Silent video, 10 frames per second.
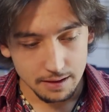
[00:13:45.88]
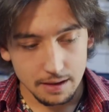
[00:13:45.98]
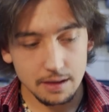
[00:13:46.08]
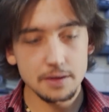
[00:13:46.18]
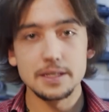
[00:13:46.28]

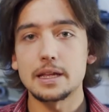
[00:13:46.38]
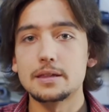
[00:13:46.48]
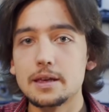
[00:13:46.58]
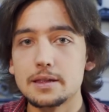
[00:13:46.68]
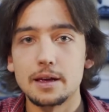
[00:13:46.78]
I
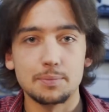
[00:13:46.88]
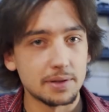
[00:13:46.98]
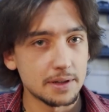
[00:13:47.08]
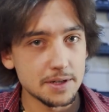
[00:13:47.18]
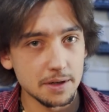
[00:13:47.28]
ostatni etap
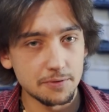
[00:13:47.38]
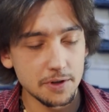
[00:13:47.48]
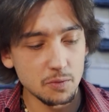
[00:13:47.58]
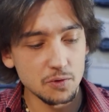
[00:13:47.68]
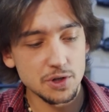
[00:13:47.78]
naszego
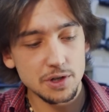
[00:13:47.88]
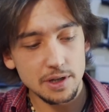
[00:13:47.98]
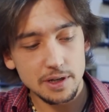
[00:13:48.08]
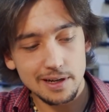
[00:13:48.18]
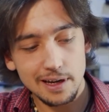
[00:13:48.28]
filmu,
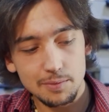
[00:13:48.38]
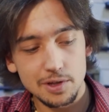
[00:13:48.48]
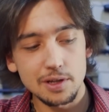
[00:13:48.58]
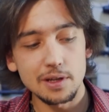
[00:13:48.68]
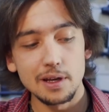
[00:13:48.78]
czyli
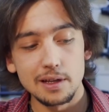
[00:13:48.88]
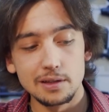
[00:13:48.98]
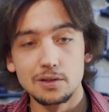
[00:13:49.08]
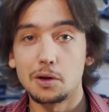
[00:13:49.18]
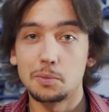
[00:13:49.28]
klamki
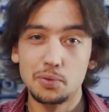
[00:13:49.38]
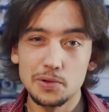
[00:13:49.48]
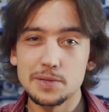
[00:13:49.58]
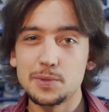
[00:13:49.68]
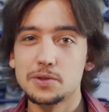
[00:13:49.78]
do
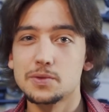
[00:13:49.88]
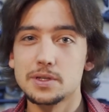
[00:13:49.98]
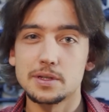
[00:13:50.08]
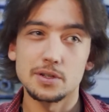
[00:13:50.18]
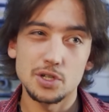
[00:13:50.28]
plus
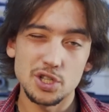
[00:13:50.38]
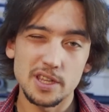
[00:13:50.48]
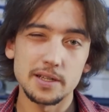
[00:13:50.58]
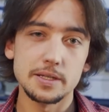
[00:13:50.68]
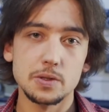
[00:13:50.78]
minus
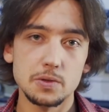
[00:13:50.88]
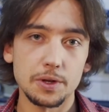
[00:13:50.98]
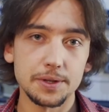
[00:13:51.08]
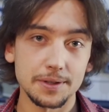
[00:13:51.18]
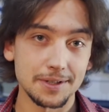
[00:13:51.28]
400
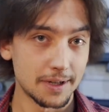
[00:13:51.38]
zł.